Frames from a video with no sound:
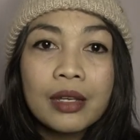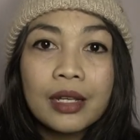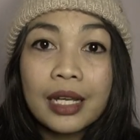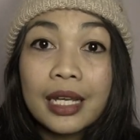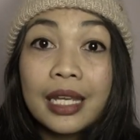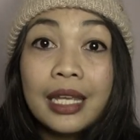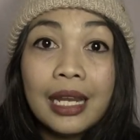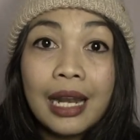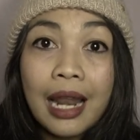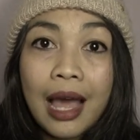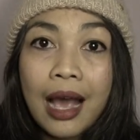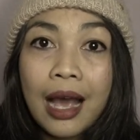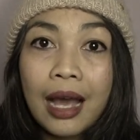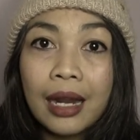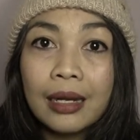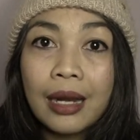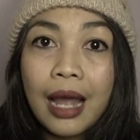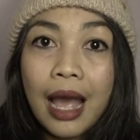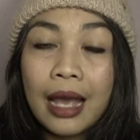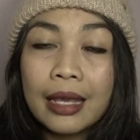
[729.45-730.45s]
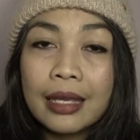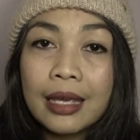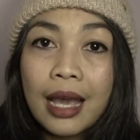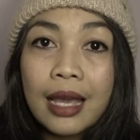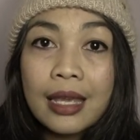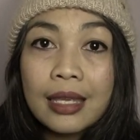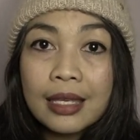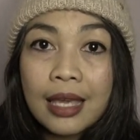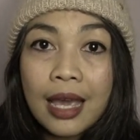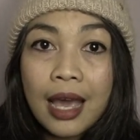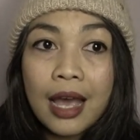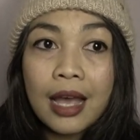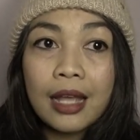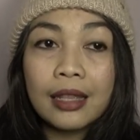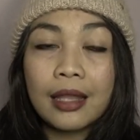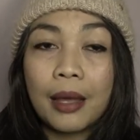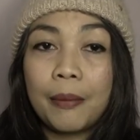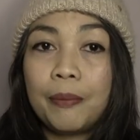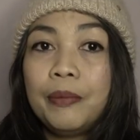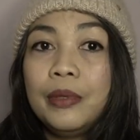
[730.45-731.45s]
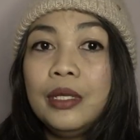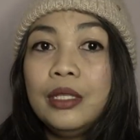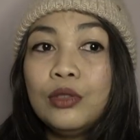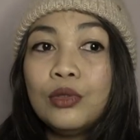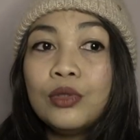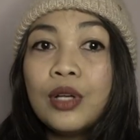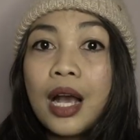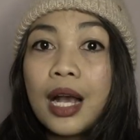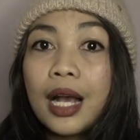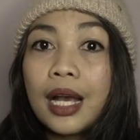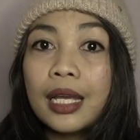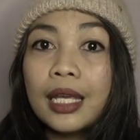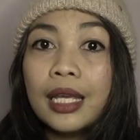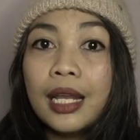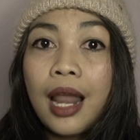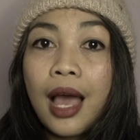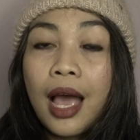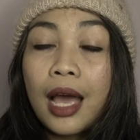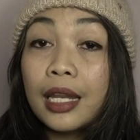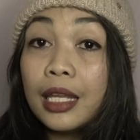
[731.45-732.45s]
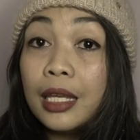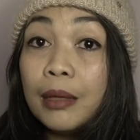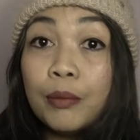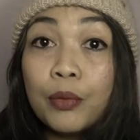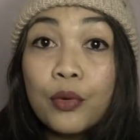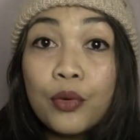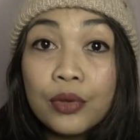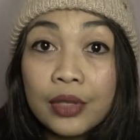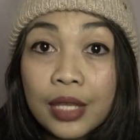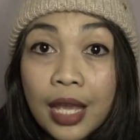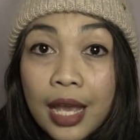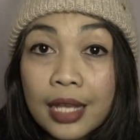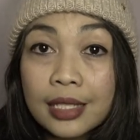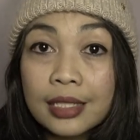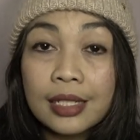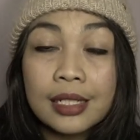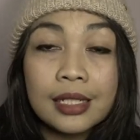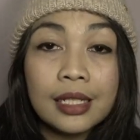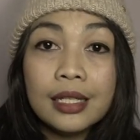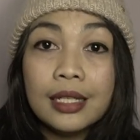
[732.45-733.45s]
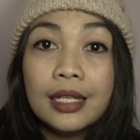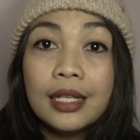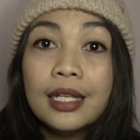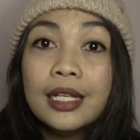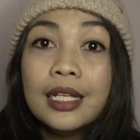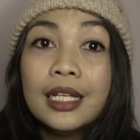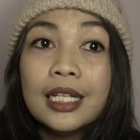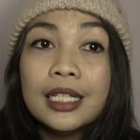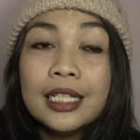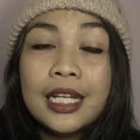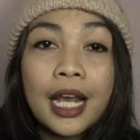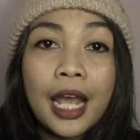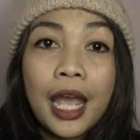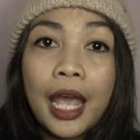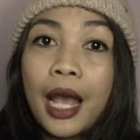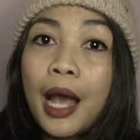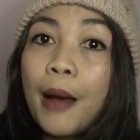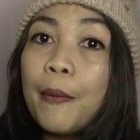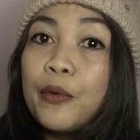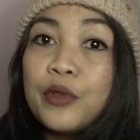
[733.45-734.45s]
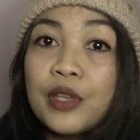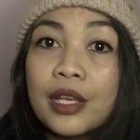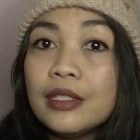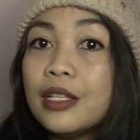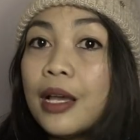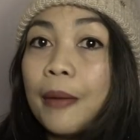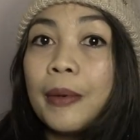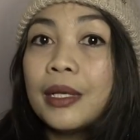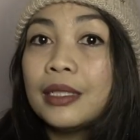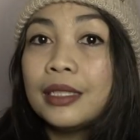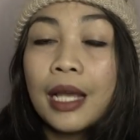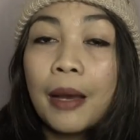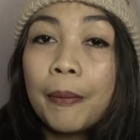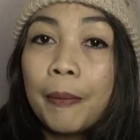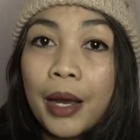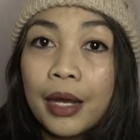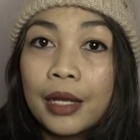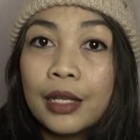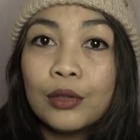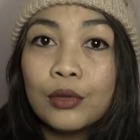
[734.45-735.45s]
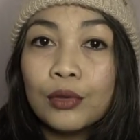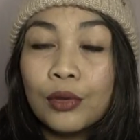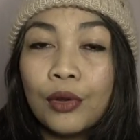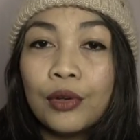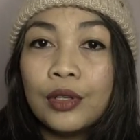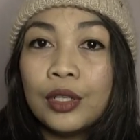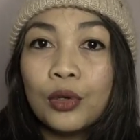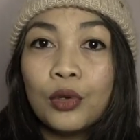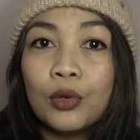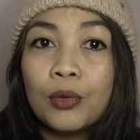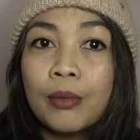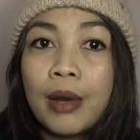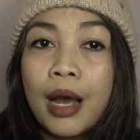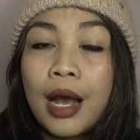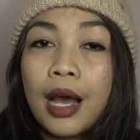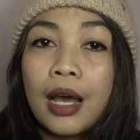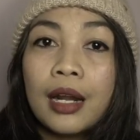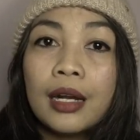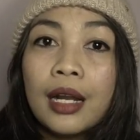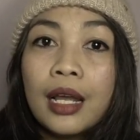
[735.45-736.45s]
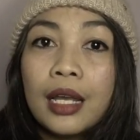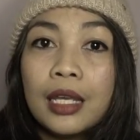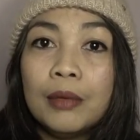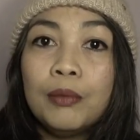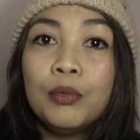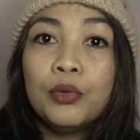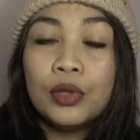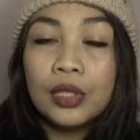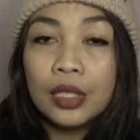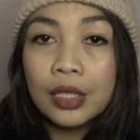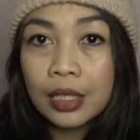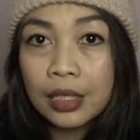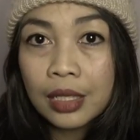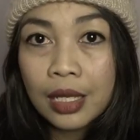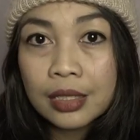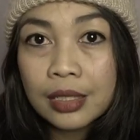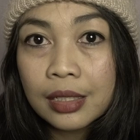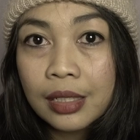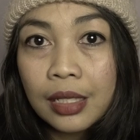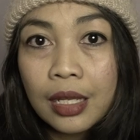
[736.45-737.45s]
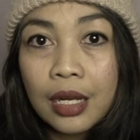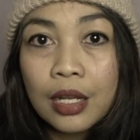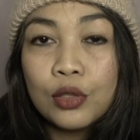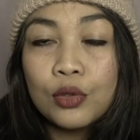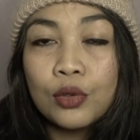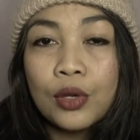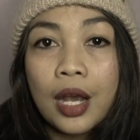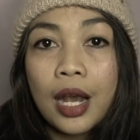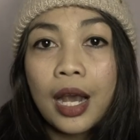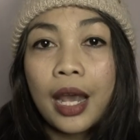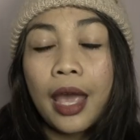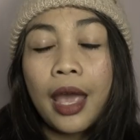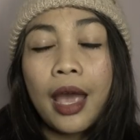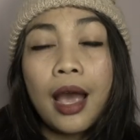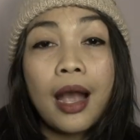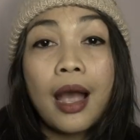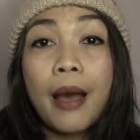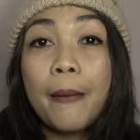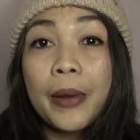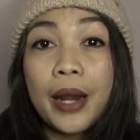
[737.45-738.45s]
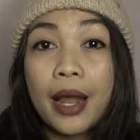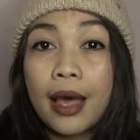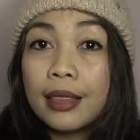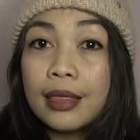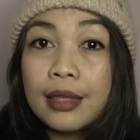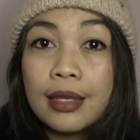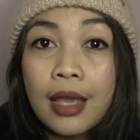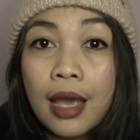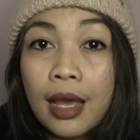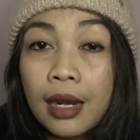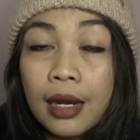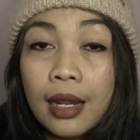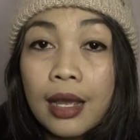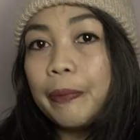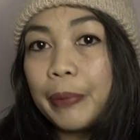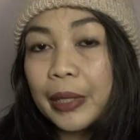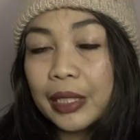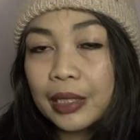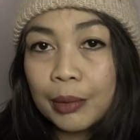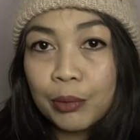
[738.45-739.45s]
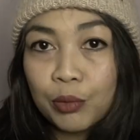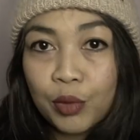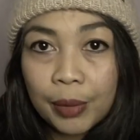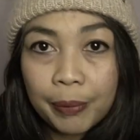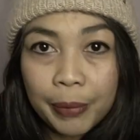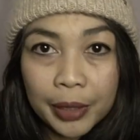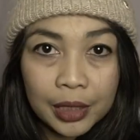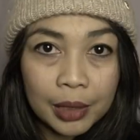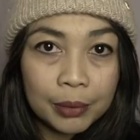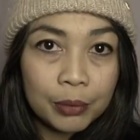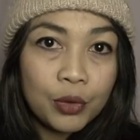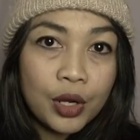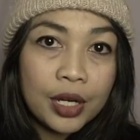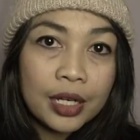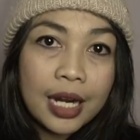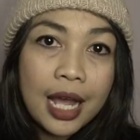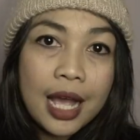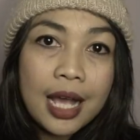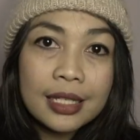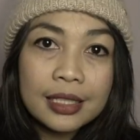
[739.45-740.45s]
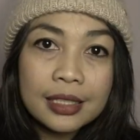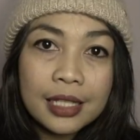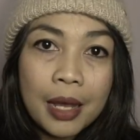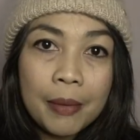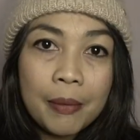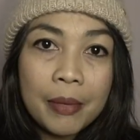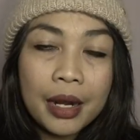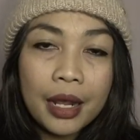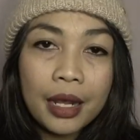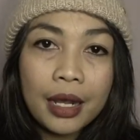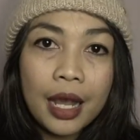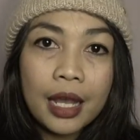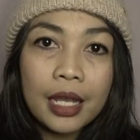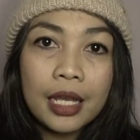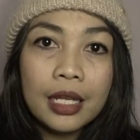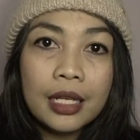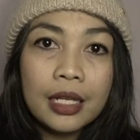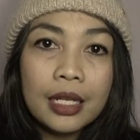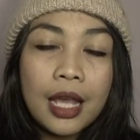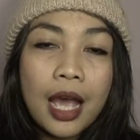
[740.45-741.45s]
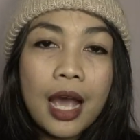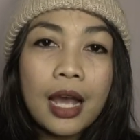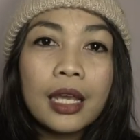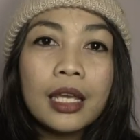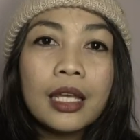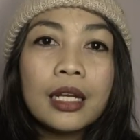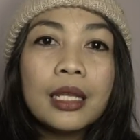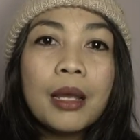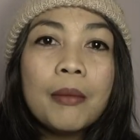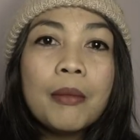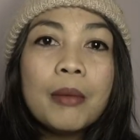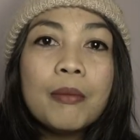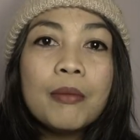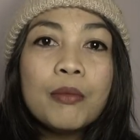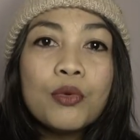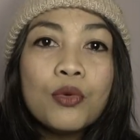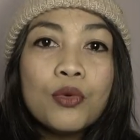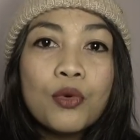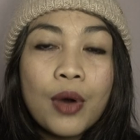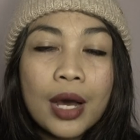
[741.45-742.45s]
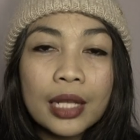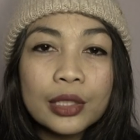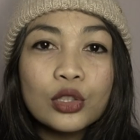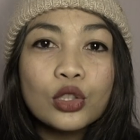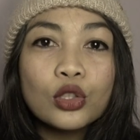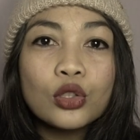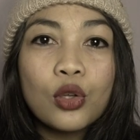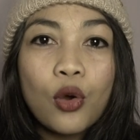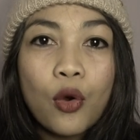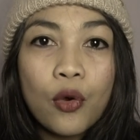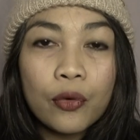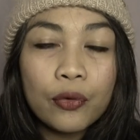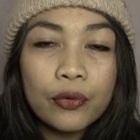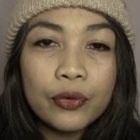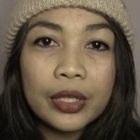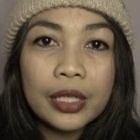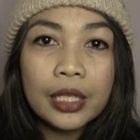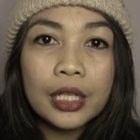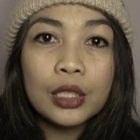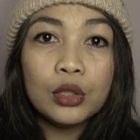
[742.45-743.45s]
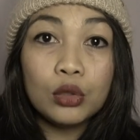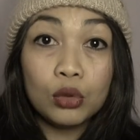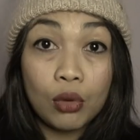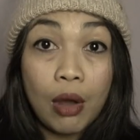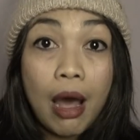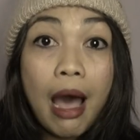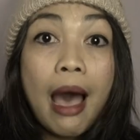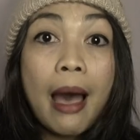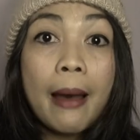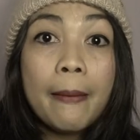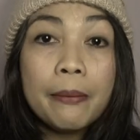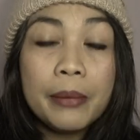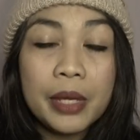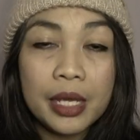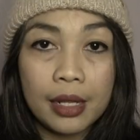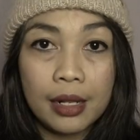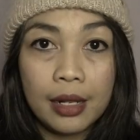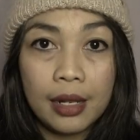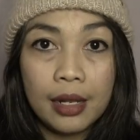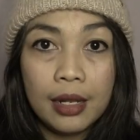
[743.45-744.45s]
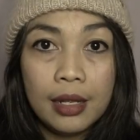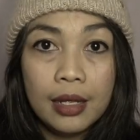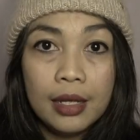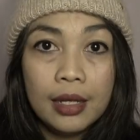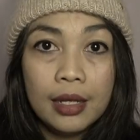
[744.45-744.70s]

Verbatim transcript: kehilangan ayahnya tapi juga kehilangan ibunya jadi dia kayak nggak punya siapa-siapa gitu loh di rumah karena ibu tirinya sendiri juga kayak nggak perhatian pertemuan-pertemuan rahasia mereka ini akhirnya membuat Sophie itu hamil